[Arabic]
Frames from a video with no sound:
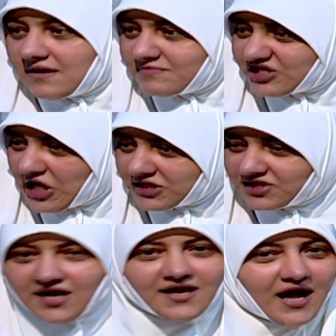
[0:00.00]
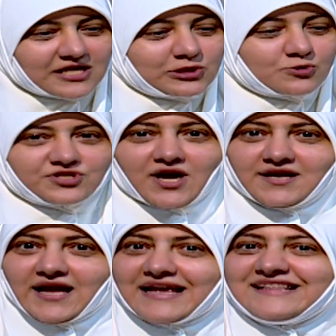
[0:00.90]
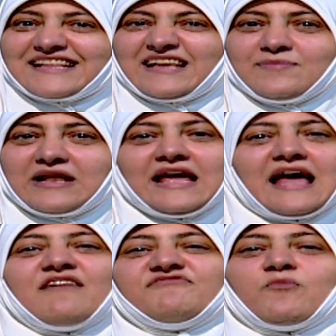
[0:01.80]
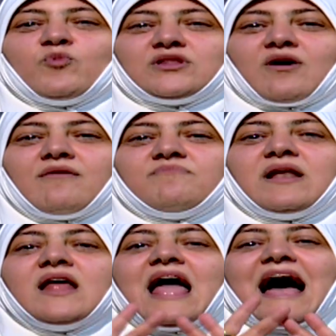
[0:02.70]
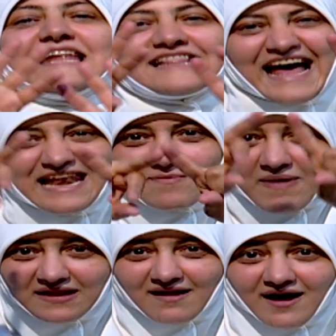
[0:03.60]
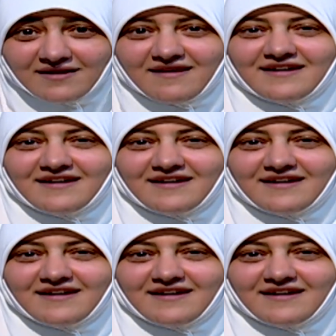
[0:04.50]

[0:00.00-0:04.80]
مشاعر صحيحه سلوك صحيح انت تعمل ايه افهم وتقبل هنتعلم بقى النهارده